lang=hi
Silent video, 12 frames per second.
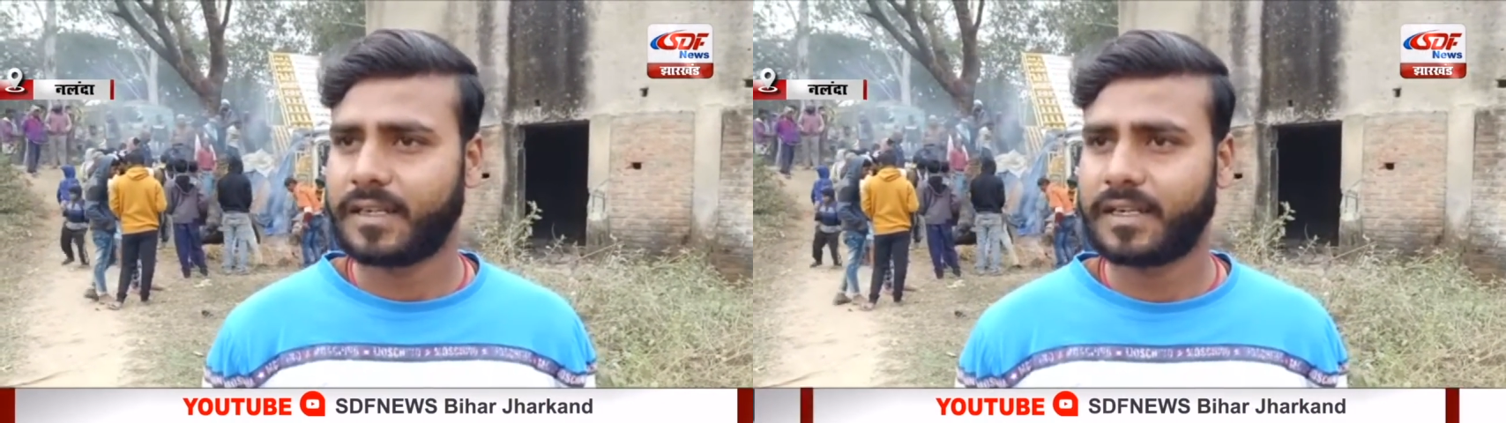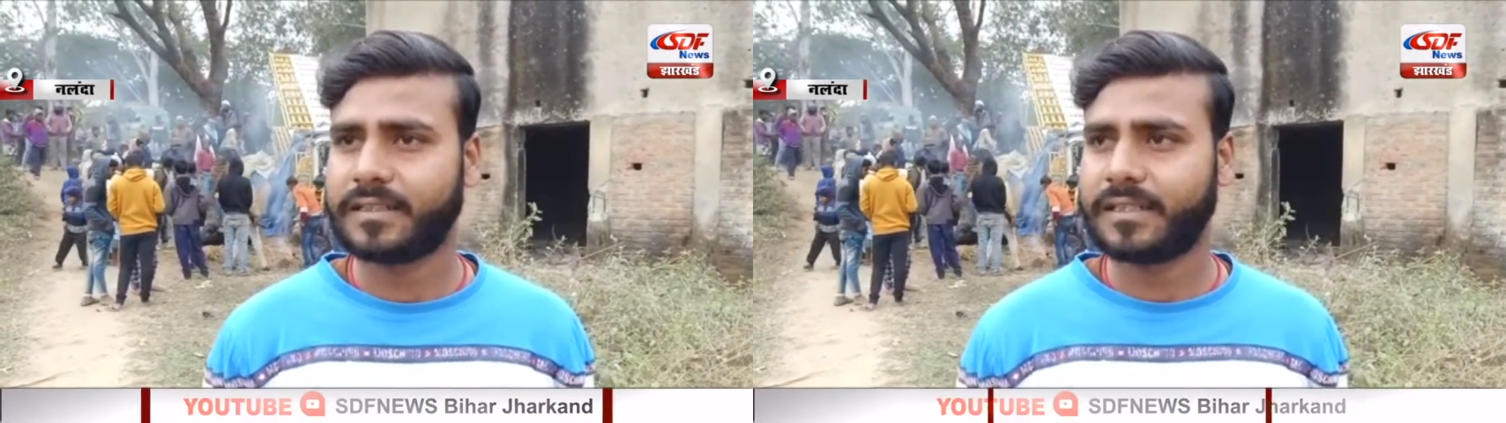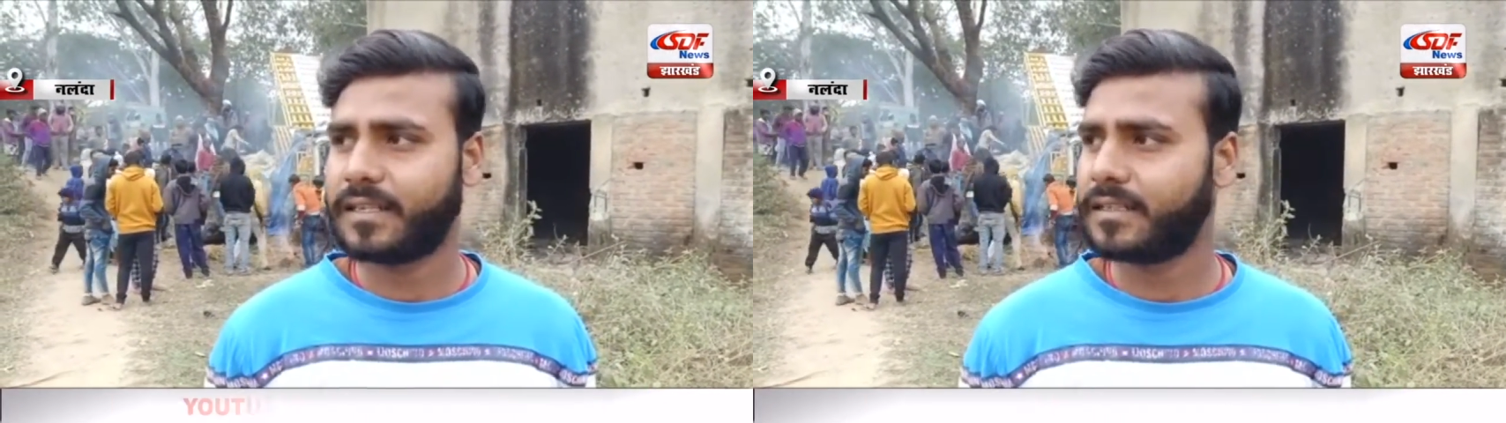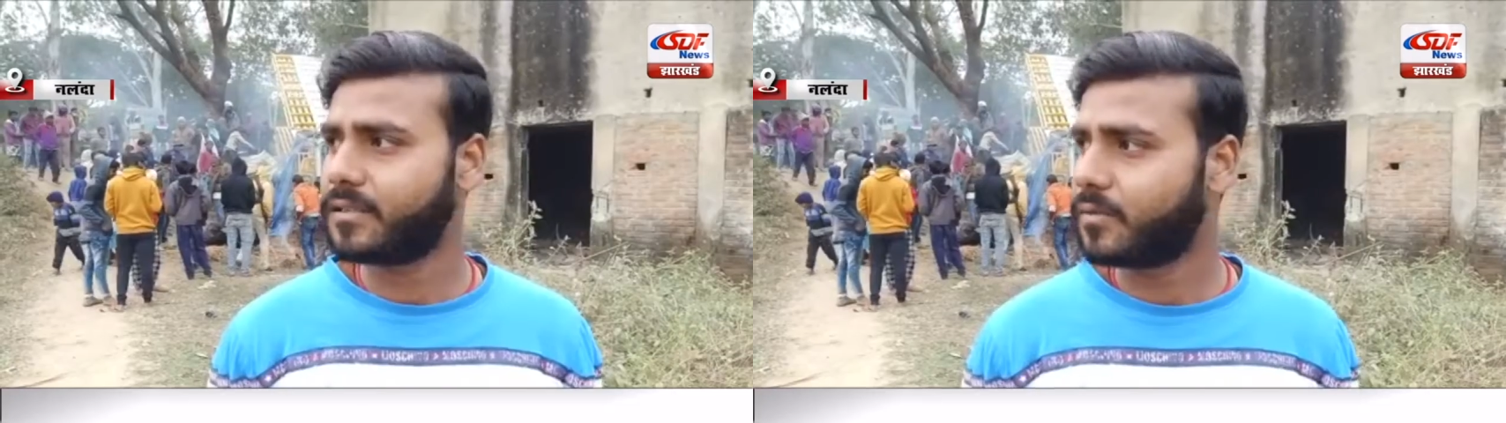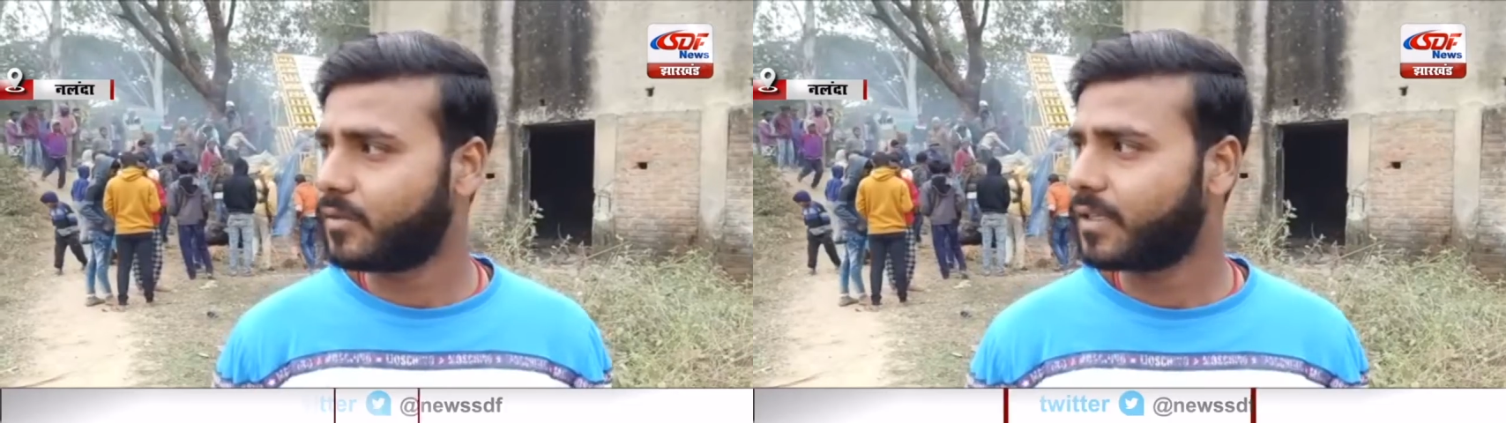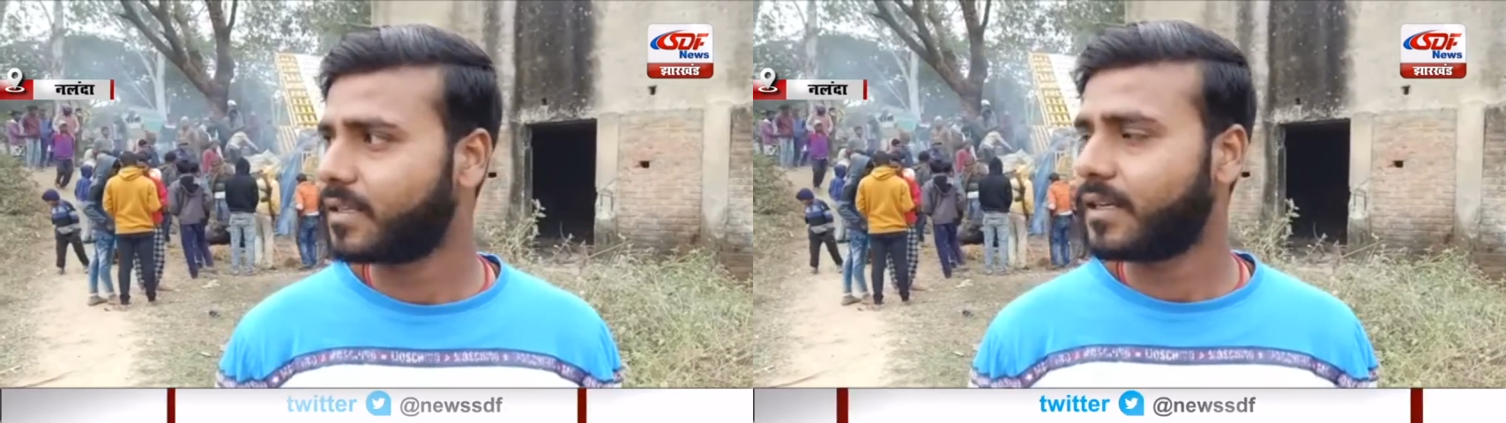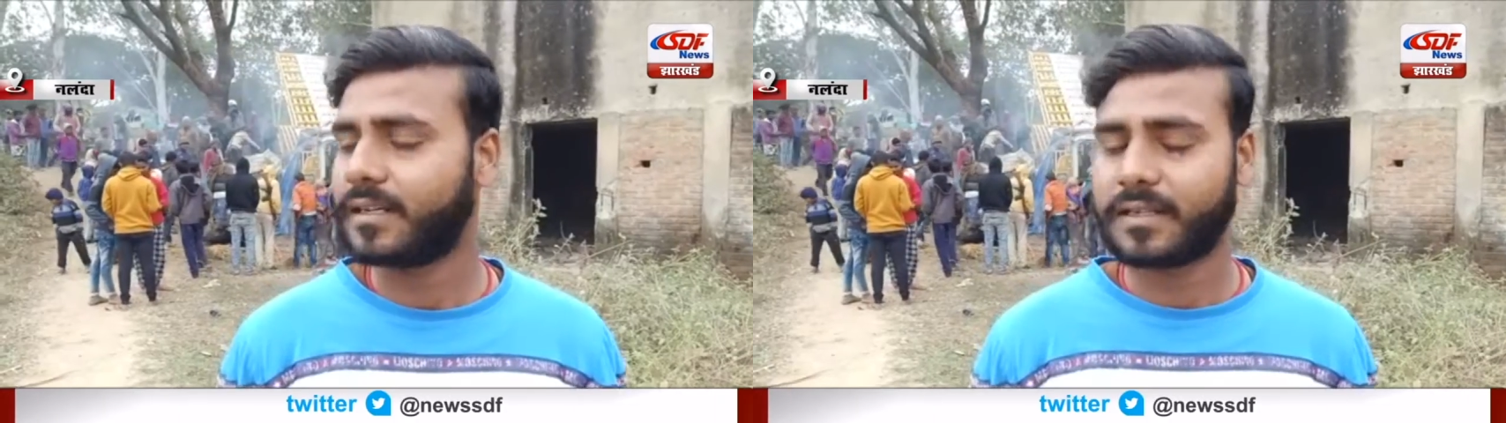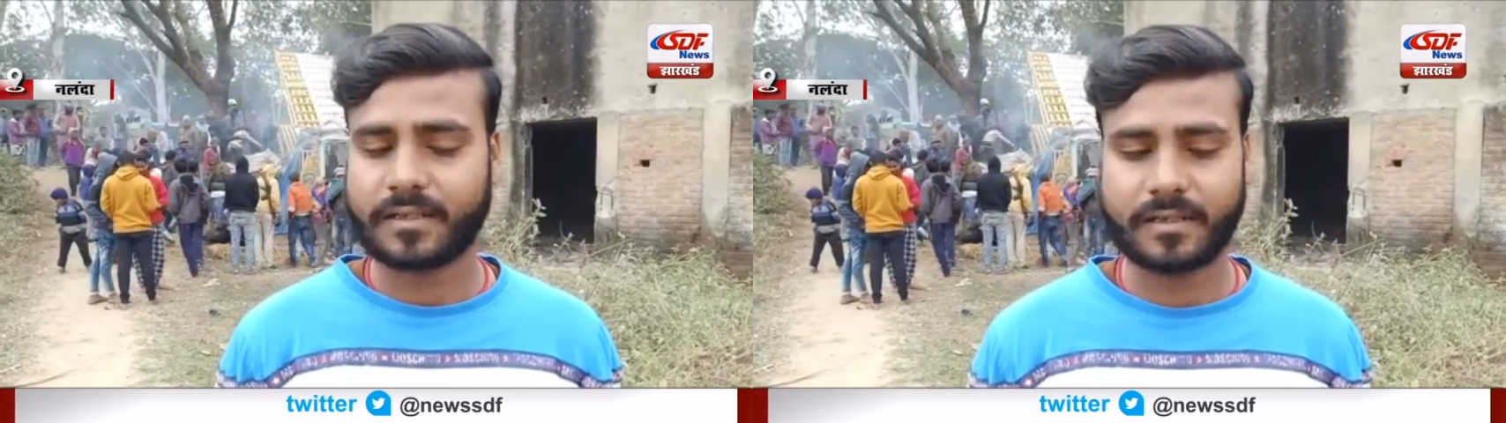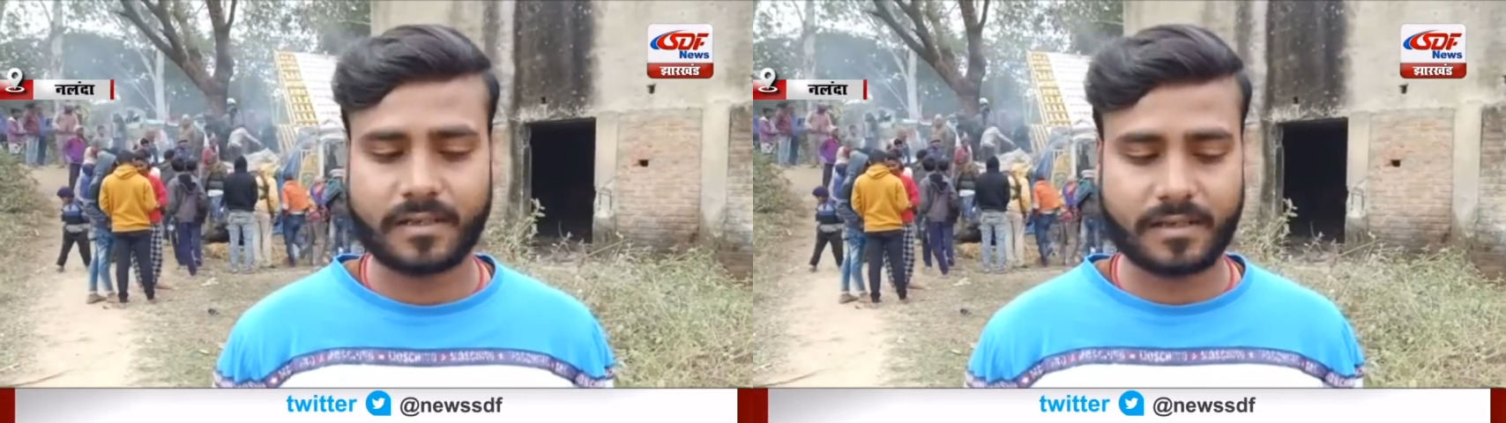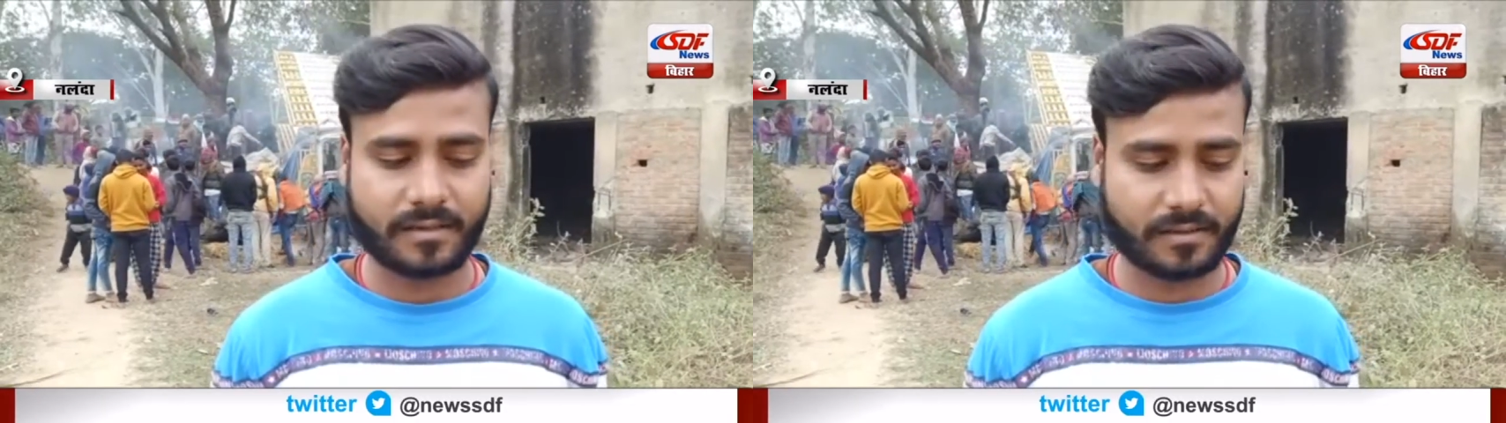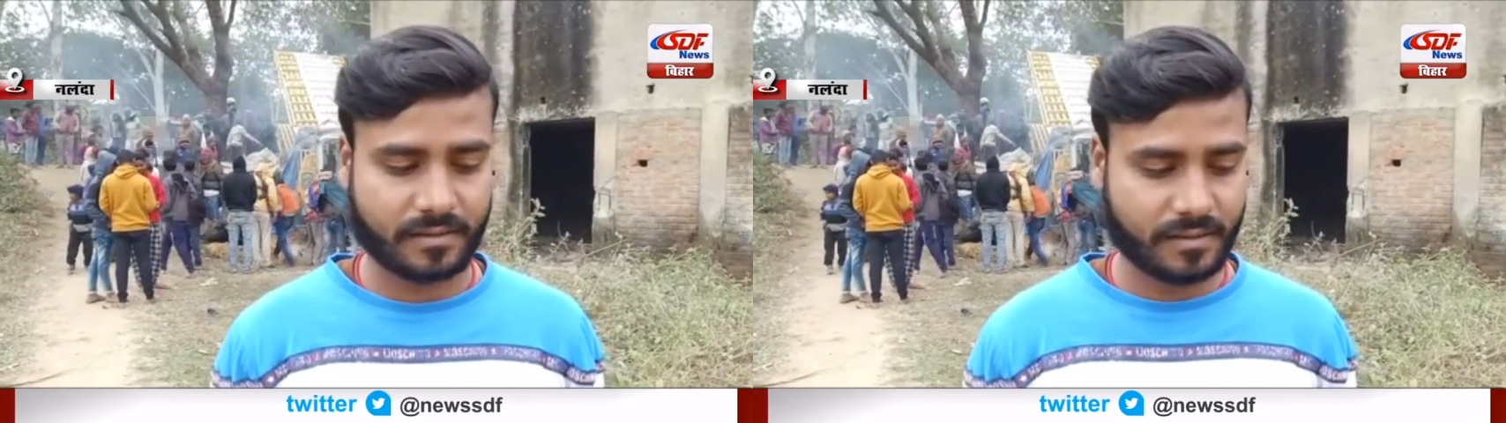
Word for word: अंतरियां होने का ना यहाँ